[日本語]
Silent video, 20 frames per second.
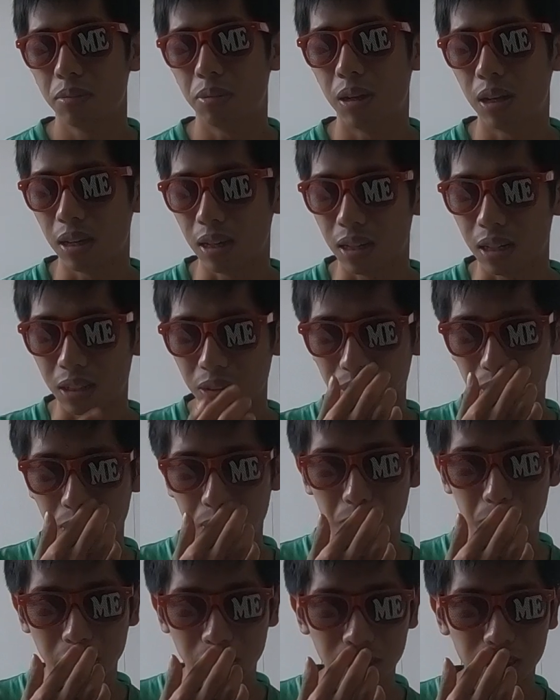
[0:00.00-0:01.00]
まあ、あ
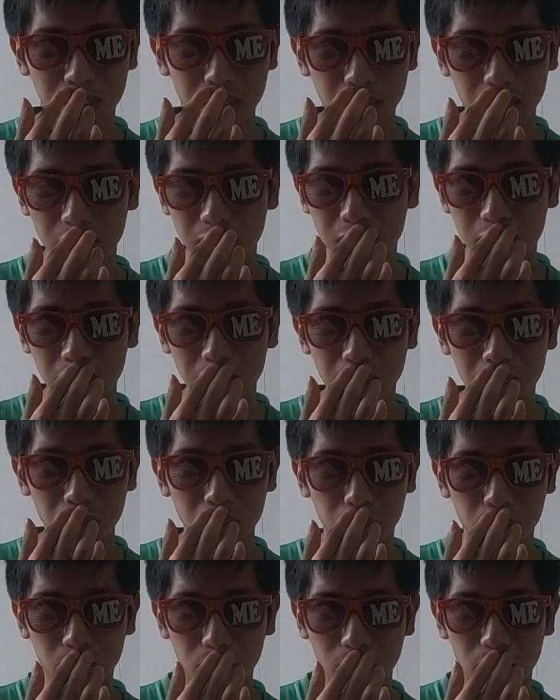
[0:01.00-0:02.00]
の別に政治関係
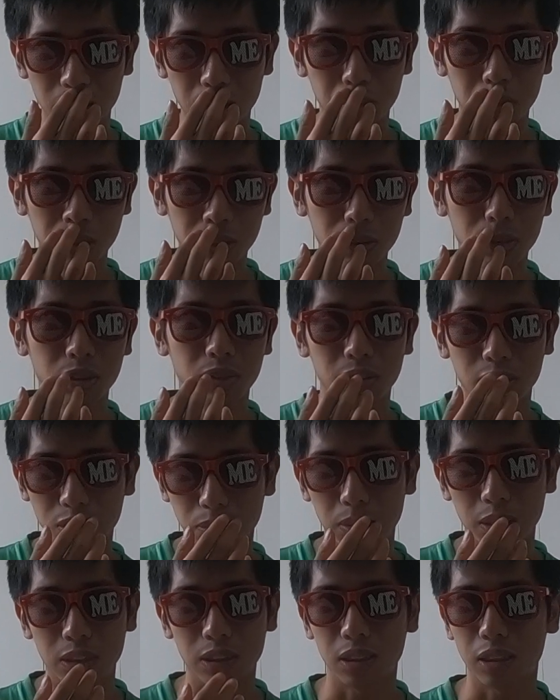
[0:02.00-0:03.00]
のことは歌ってもいいと思います
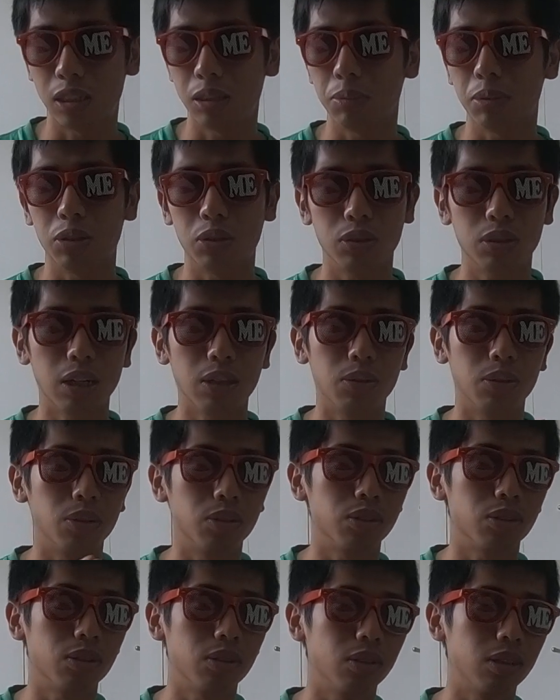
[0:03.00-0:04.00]
別にきあ
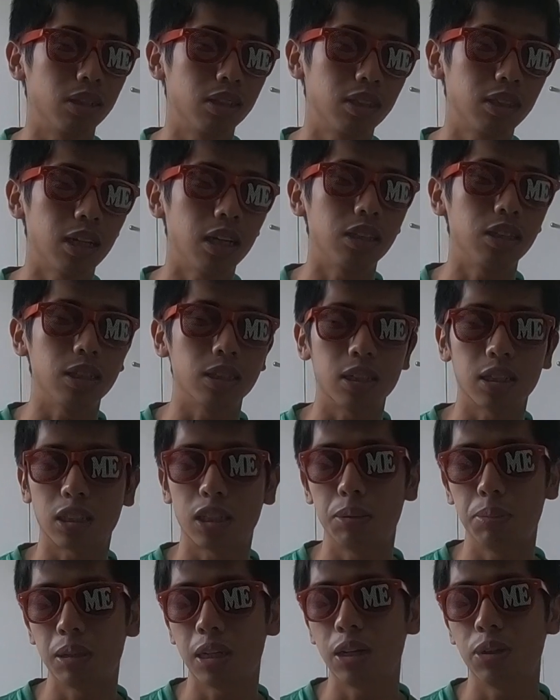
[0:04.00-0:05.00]
のそのステージでさ「
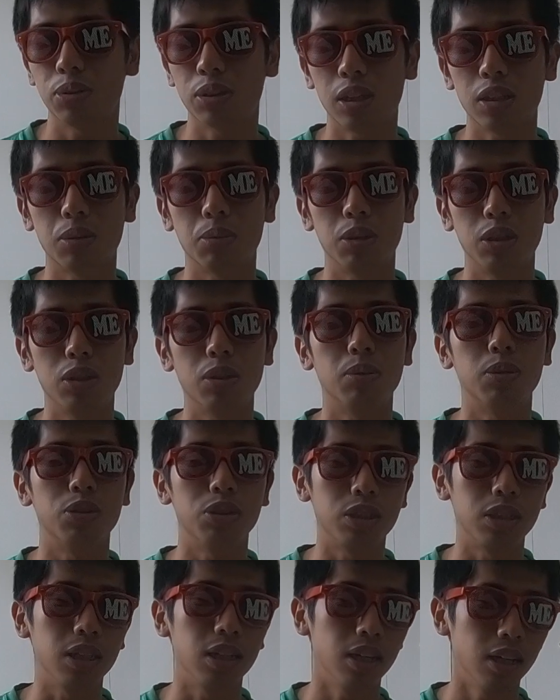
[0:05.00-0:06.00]
君が歌ってもいいと思う
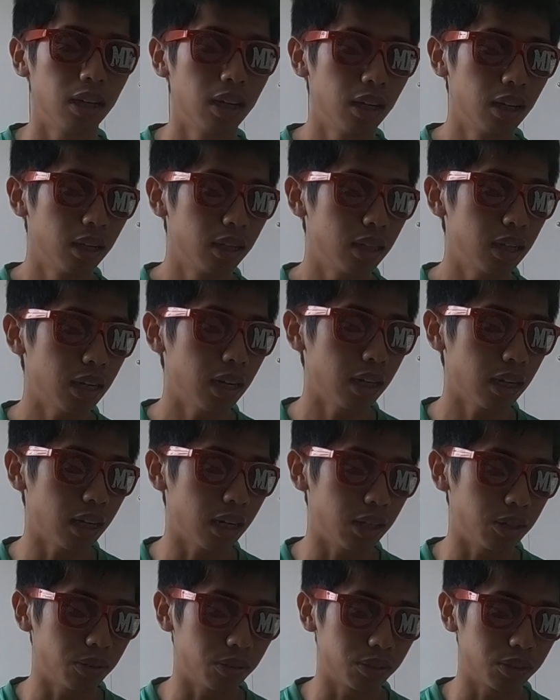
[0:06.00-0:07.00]
しでなん
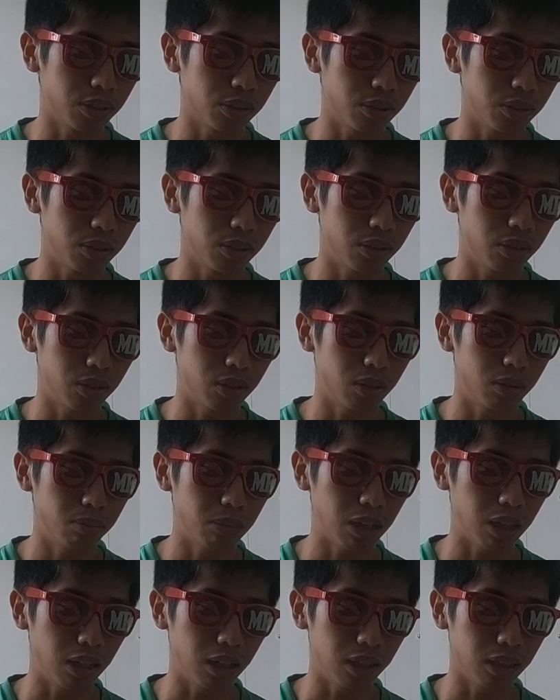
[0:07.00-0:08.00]
かあのその
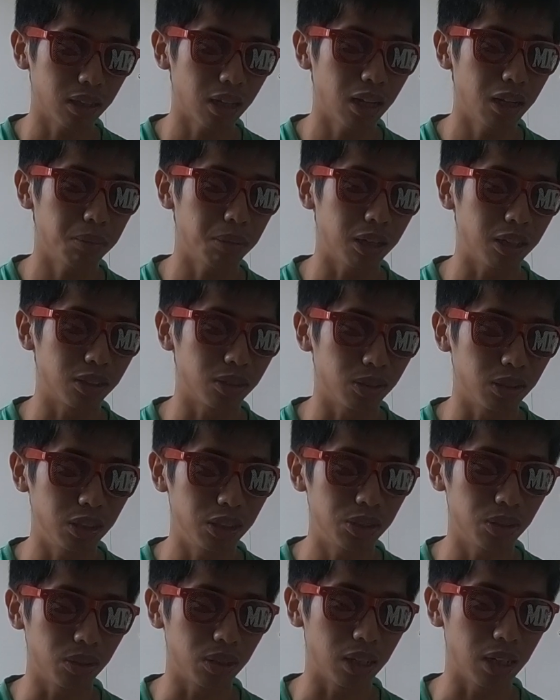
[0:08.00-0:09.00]
まあタイマーズの衣
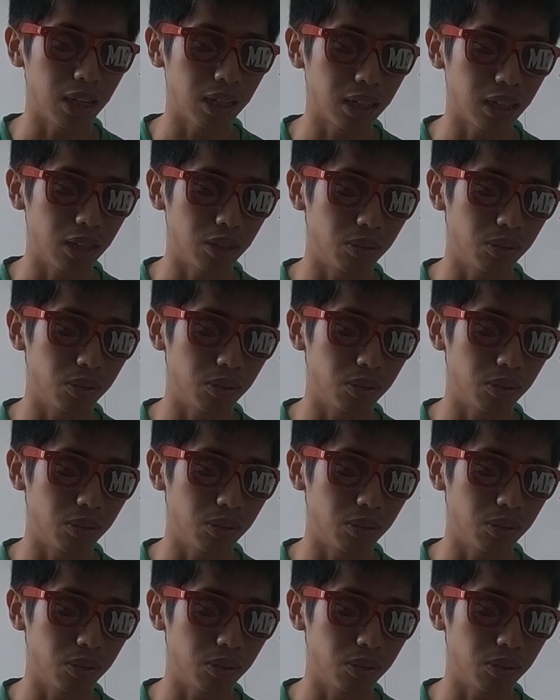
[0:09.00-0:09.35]
装ってなんかあ